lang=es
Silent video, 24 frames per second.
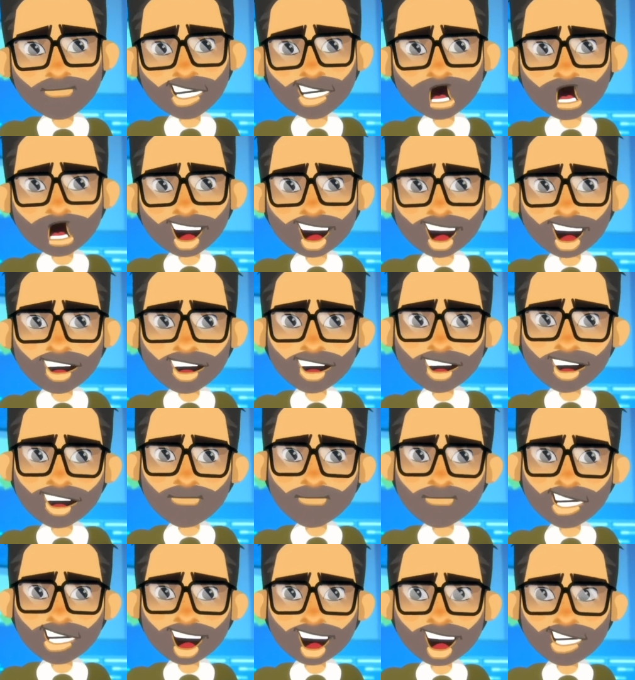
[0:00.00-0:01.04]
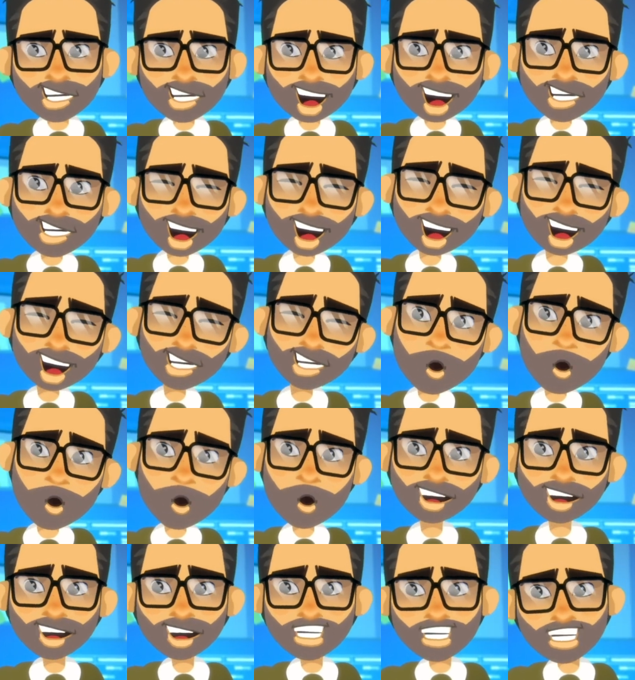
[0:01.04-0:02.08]
Hoy en día, en plena era
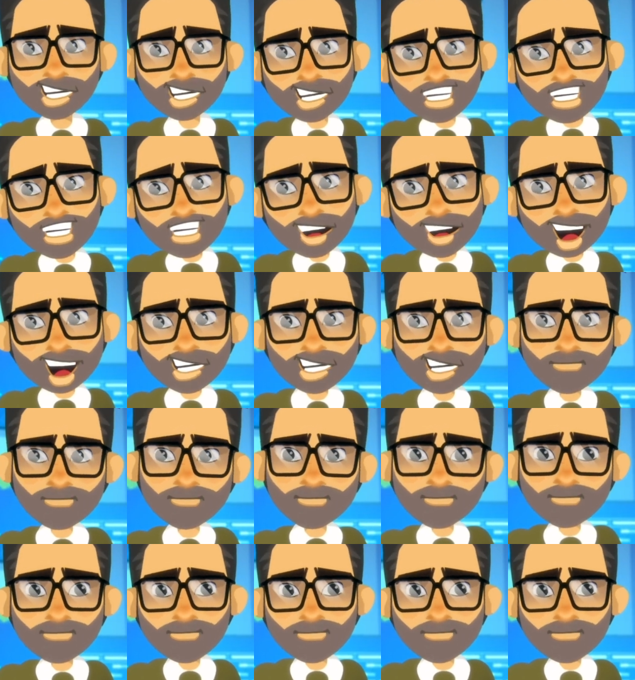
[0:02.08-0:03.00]
del conocimiento,